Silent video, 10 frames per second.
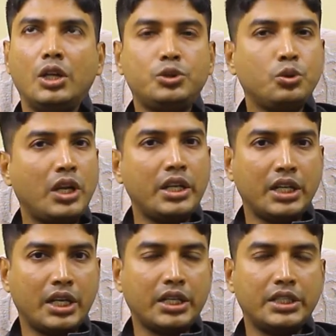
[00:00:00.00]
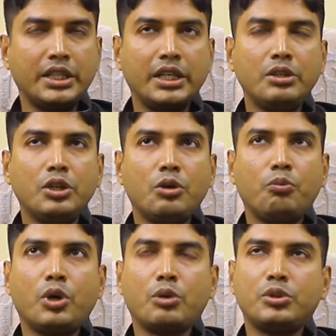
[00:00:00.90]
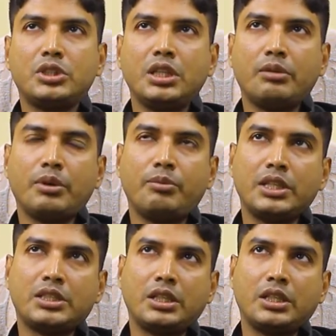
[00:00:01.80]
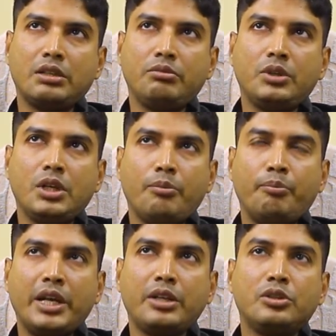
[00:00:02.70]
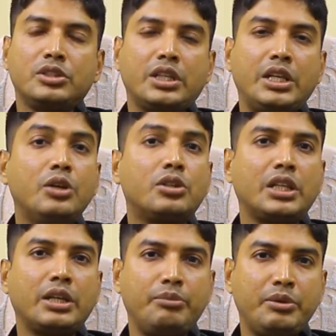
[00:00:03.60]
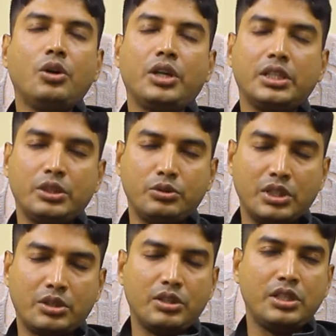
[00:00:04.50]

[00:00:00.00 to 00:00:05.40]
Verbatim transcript: জুরাইন এলাকা থেকে পরবর্তীতে আমরা বাচ্চাটা মানিকগঞ্জের ঘিওর থেকে এখান থেকে উদ্ধার করে